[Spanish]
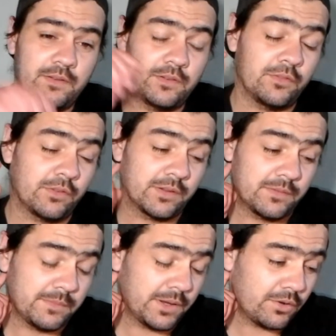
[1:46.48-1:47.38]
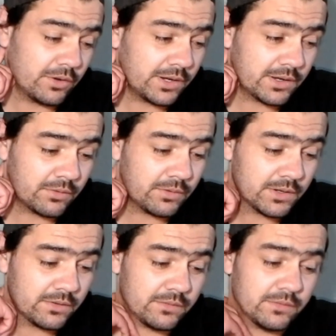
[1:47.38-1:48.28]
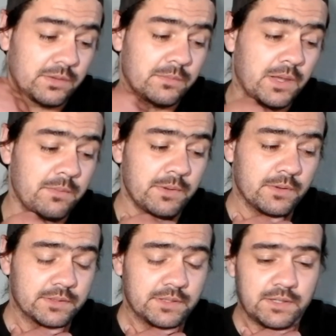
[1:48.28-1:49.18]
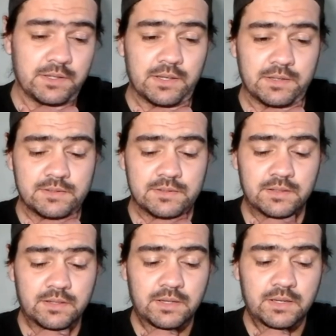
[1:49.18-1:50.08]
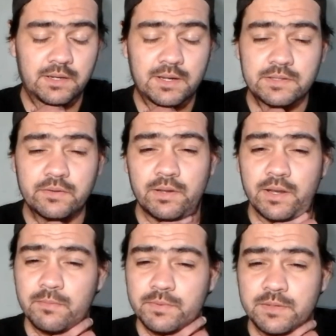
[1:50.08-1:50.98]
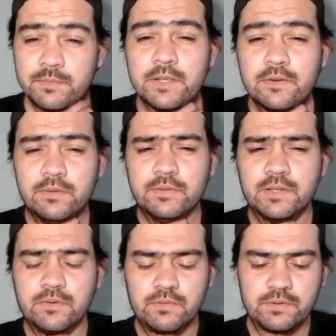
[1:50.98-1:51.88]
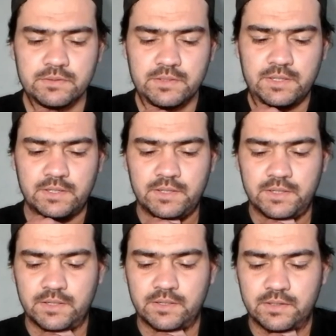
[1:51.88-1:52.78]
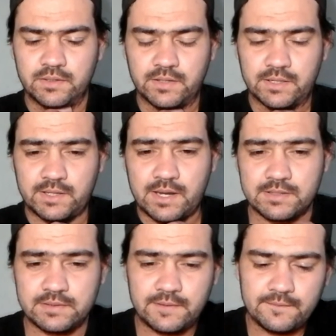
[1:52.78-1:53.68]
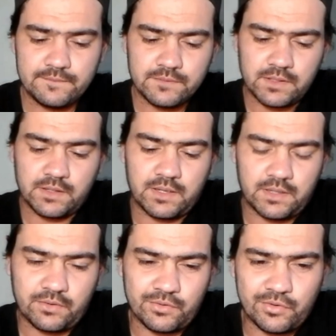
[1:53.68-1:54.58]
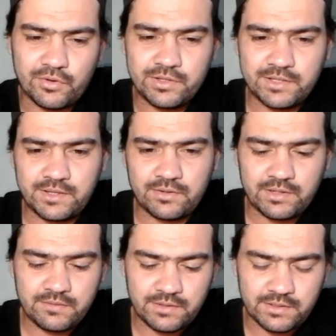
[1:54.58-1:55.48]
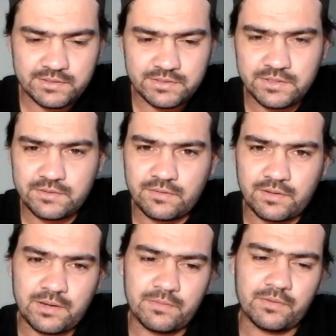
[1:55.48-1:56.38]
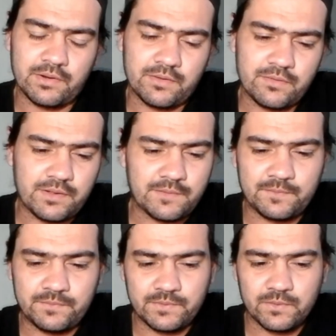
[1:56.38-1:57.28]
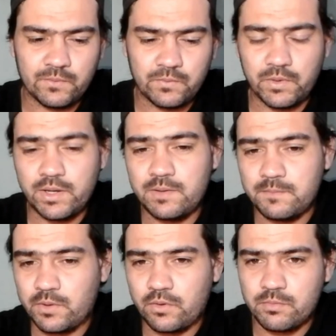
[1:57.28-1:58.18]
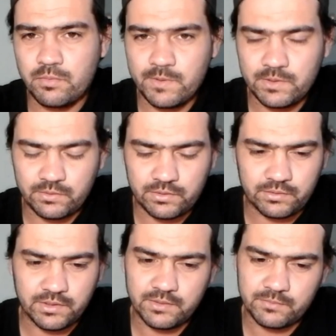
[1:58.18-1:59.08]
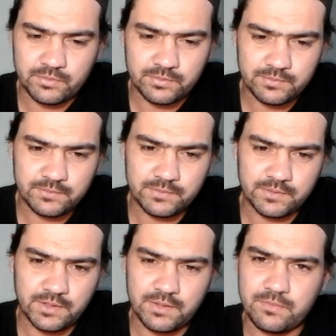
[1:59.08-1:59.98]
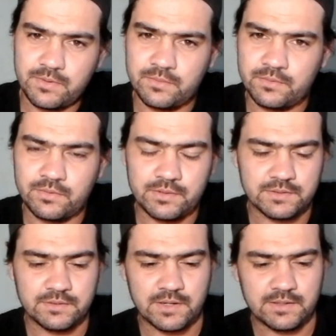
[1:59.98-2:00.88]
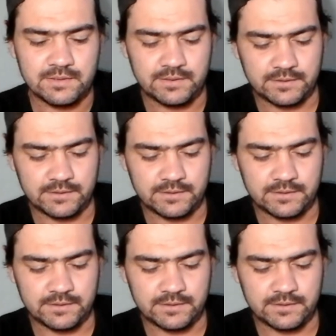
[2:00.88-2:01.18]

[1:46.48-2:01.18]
lo mejor que recuerdo, épico así, es el clásico vamos a Peñarol 2 a 1 de atrás, que con un gol de tiro libre del chino Álvaro Recoba fue el mejor momento creo que, que vivido con Nacional.